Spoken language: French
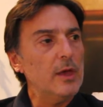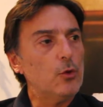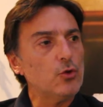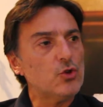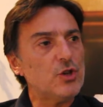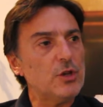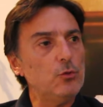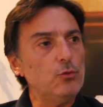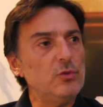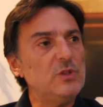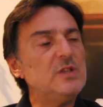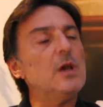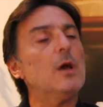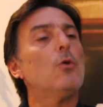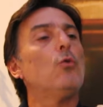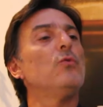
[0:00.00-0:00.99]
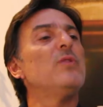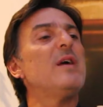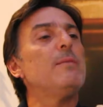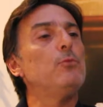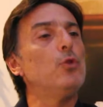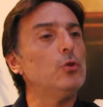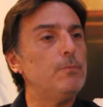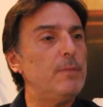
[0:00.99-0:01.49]
et que chez nous, dire qu'on
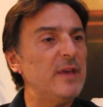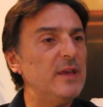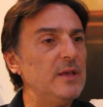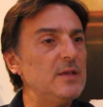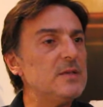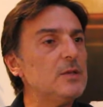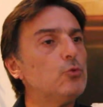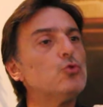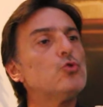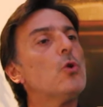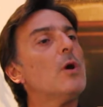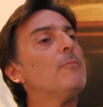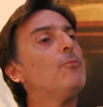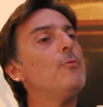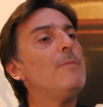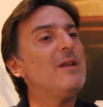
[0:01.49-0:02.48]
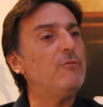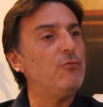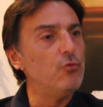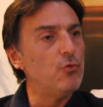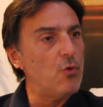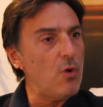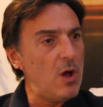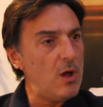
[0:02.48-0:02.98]
aime notre pays, c'est toujours un peu mal
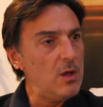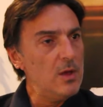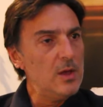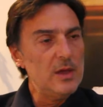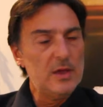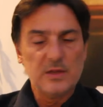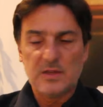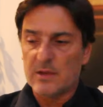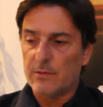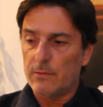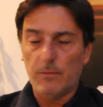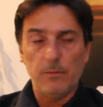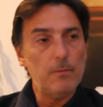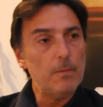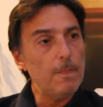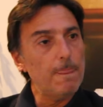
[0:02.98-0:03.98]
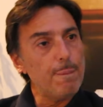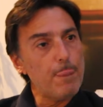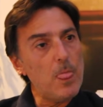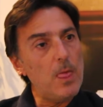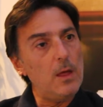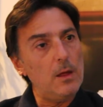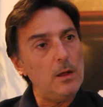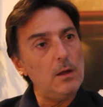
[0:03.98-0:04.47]
vu. Quoi. Moi,
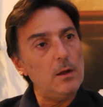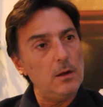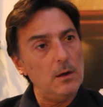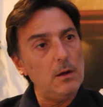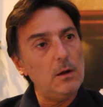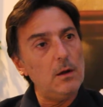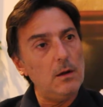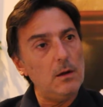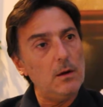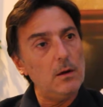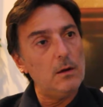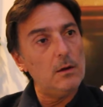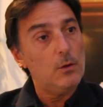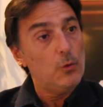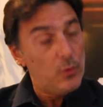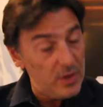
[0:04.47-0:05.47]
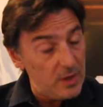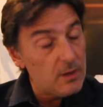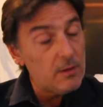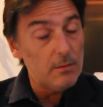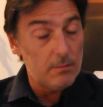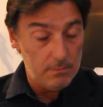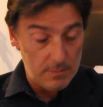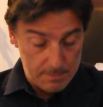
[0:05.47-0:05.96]
Au contraire, il faudrait le dire. Oui,
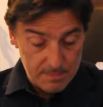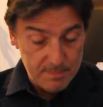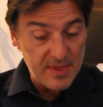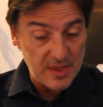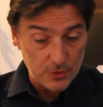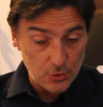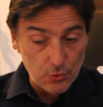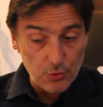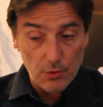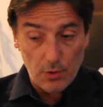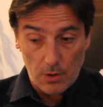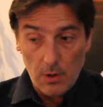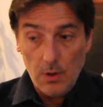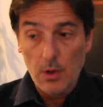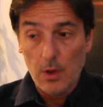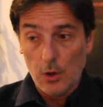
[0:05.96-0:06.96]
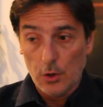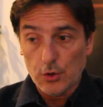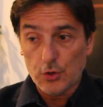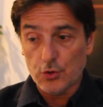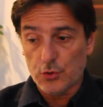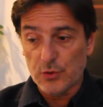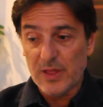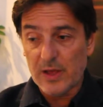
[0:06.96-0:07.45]
bien sûr.
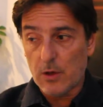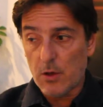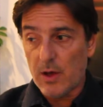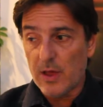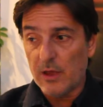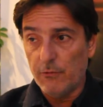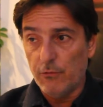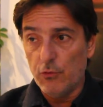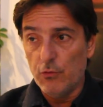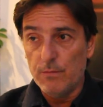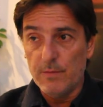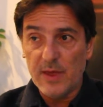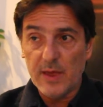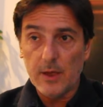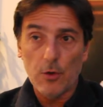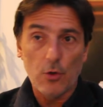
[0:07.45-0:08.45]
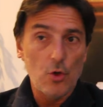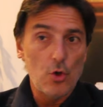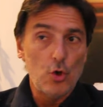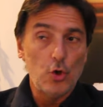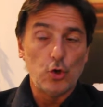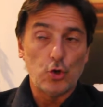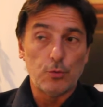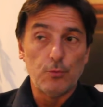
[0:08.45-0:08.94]
Je suis d'accord avec vous, mais euh,
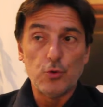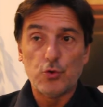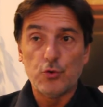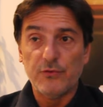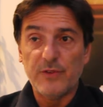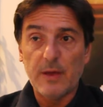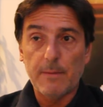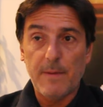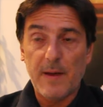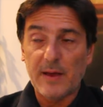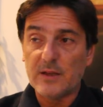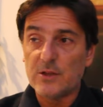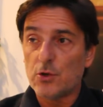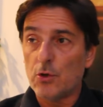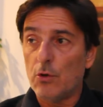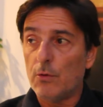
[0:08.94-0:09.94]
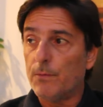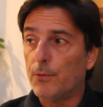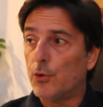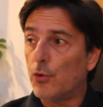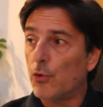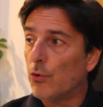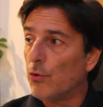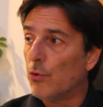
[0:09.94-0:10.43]
je me souviens par exemple
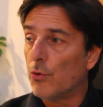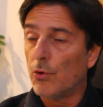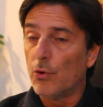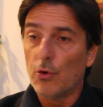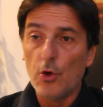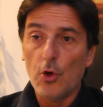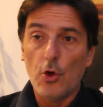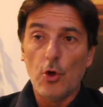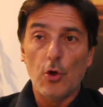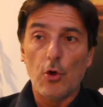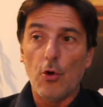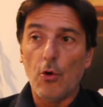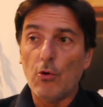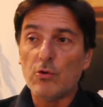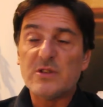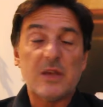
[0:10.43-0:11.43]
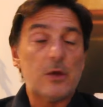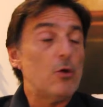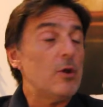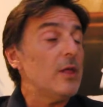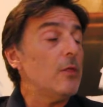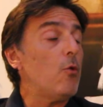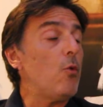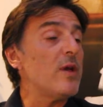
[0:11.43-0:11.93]
que euh, quand
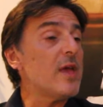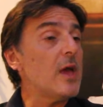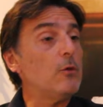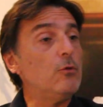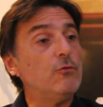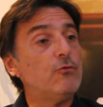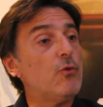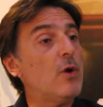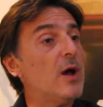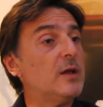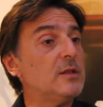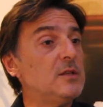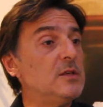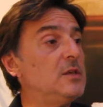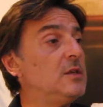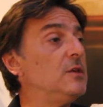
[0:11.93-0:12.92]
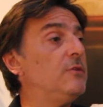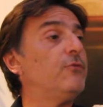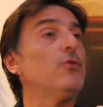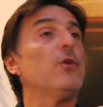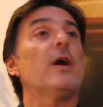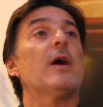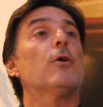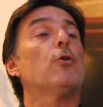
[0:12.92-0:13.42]
Ségolène Royal, une fois, a dit il
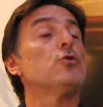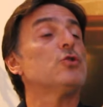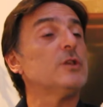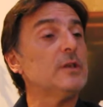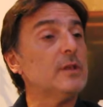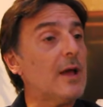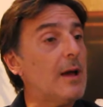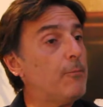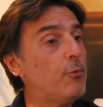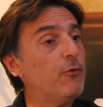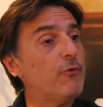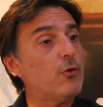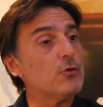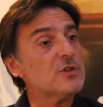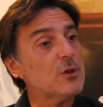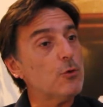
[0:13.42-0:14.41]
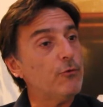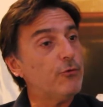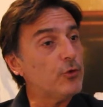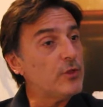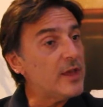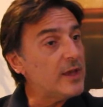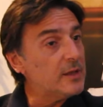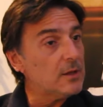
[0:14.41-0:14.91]
faudrait accrocher des drapeaux français aux
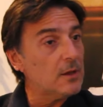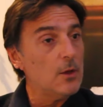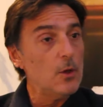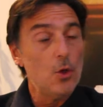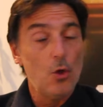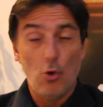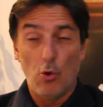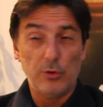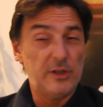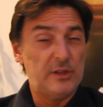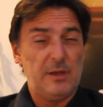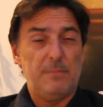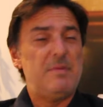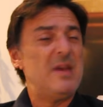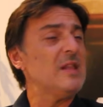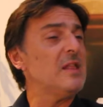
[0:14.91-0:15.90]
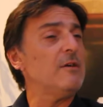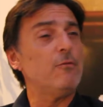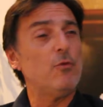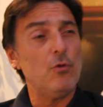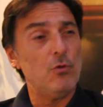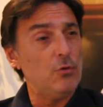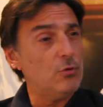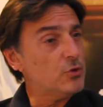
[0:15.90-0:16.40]
fenêtres, on était bien
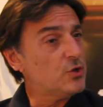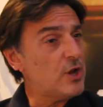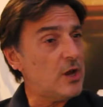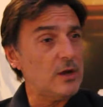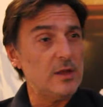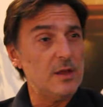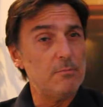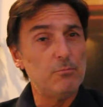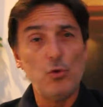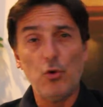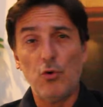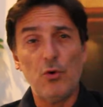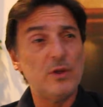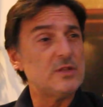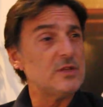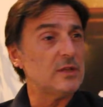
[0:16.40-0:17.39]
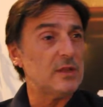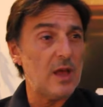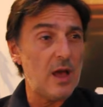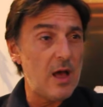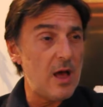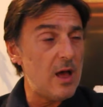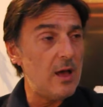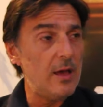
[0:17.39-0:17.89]
avant Charlie Hebdo, etc.
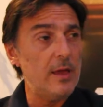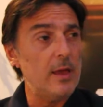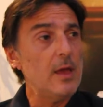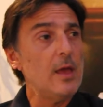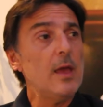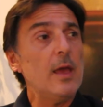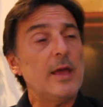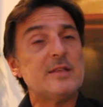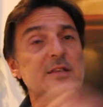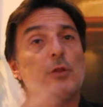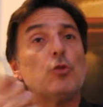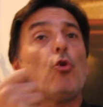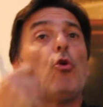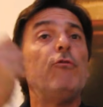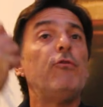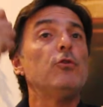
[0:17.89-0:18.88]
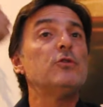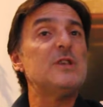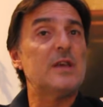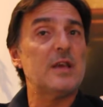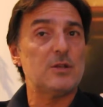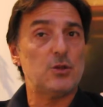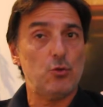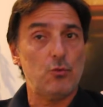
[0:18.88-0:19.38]
Et, cette
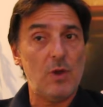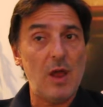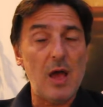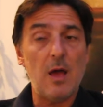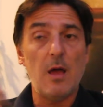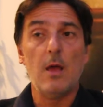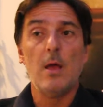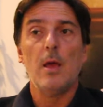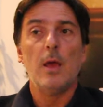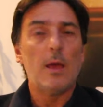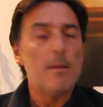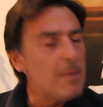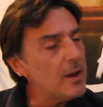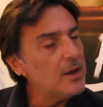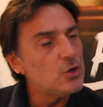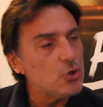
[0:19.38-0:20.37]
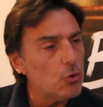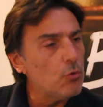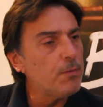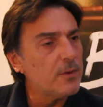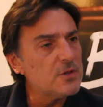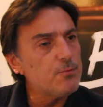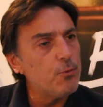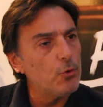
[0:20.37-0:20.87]
revendication-là, eh ben, les gens ont
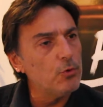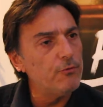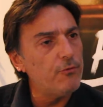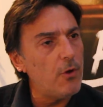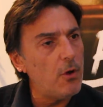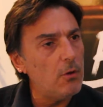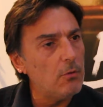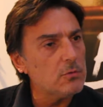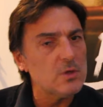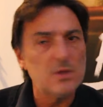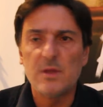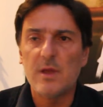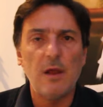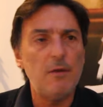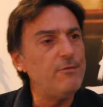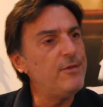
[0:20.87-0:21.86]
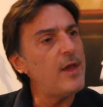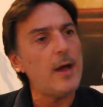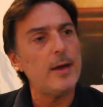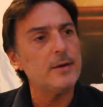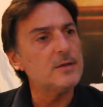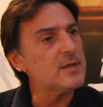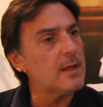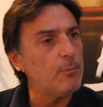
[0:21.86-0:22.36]
prise pour une folle. On s'est dit, elle vire
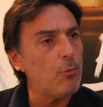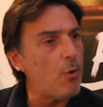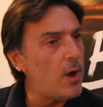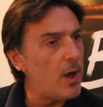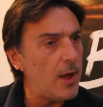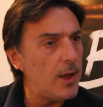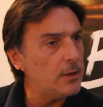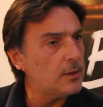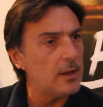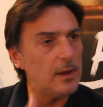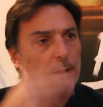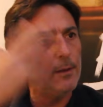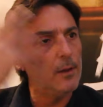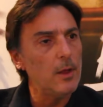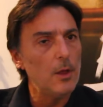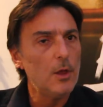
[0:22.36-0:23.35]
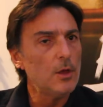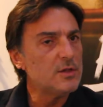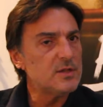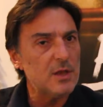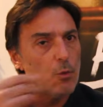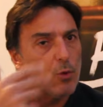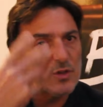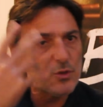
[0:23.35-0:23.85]
à l'extrême droite, elle est,
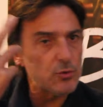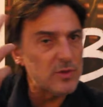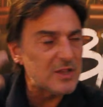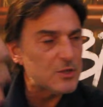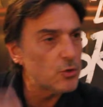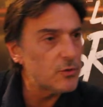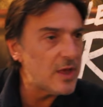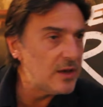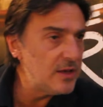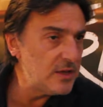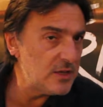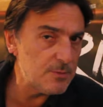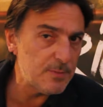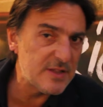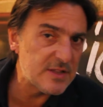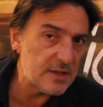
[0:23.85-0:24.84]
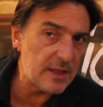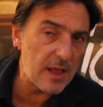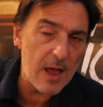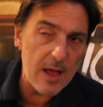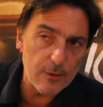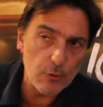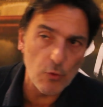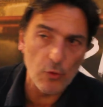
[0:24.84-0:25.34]
c'est quoi ce nationalisme,
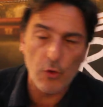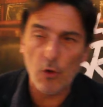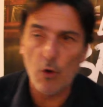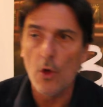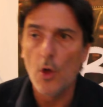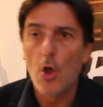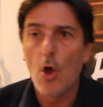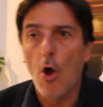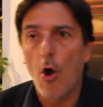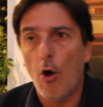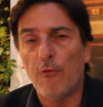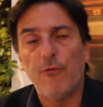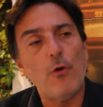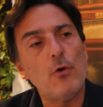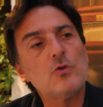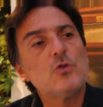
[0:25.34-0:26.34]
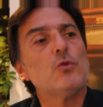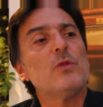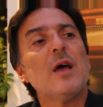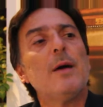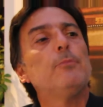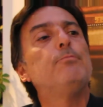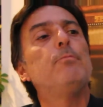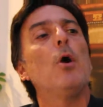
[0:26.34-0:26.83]
etc. Donc, en France, on
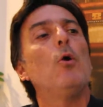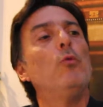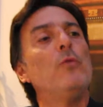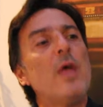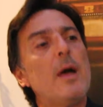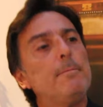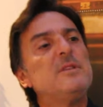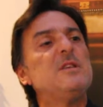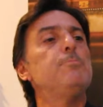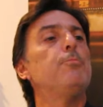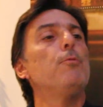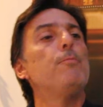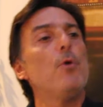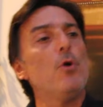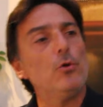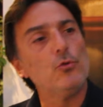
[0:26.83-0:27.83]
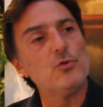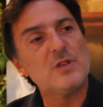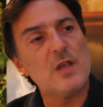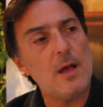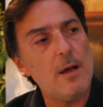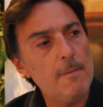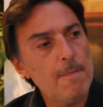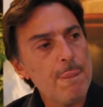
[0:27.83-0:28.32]
a, on a un petit peu peur de
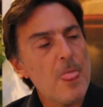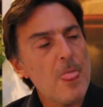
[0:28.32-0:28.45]
ça.